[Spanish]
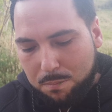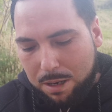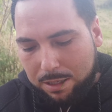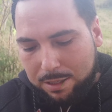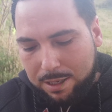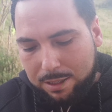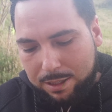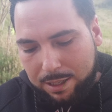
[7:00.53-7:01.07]

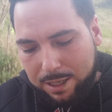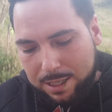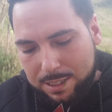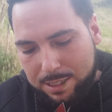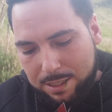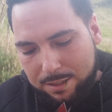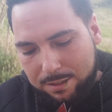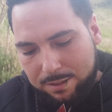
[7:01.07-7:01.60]
bastante
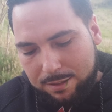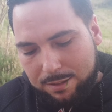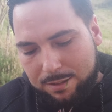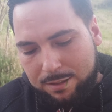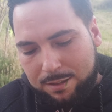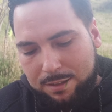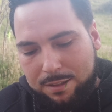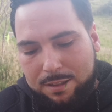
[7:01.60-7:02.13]
densa,
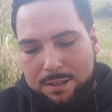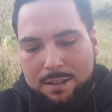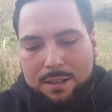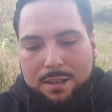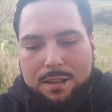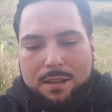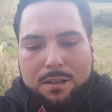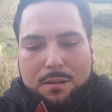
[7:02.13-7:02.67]

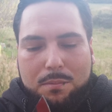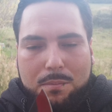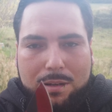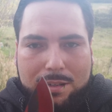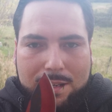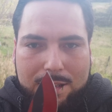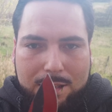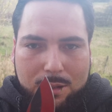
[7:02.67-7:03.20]

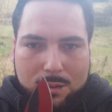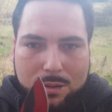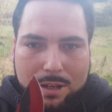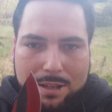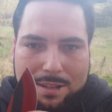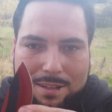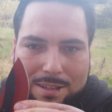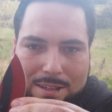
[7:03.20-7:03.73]
bastante dura,